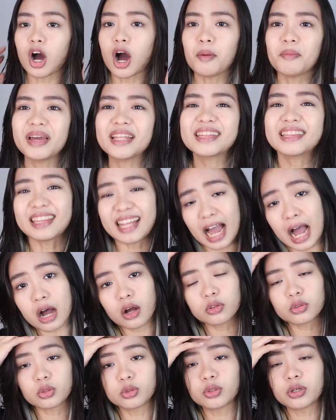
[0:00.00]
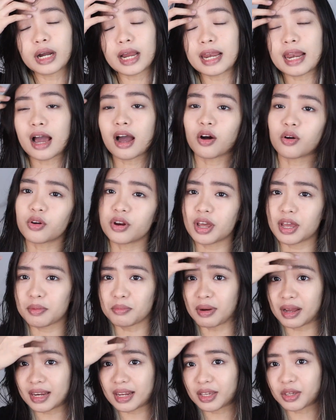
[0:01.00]
Comment down kung kailangan ko na
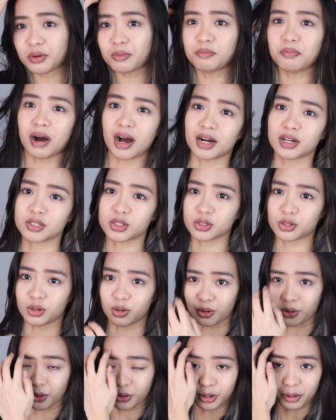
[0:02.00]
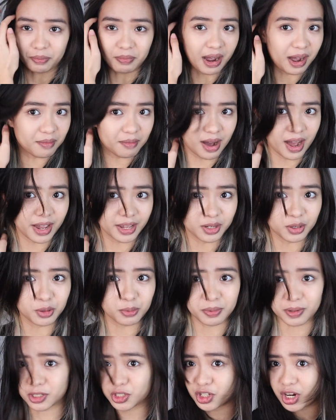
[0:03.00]
ibalik yung bangs ko or pahabain
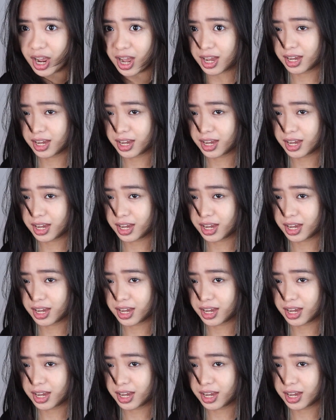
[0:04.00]
ko pa siya.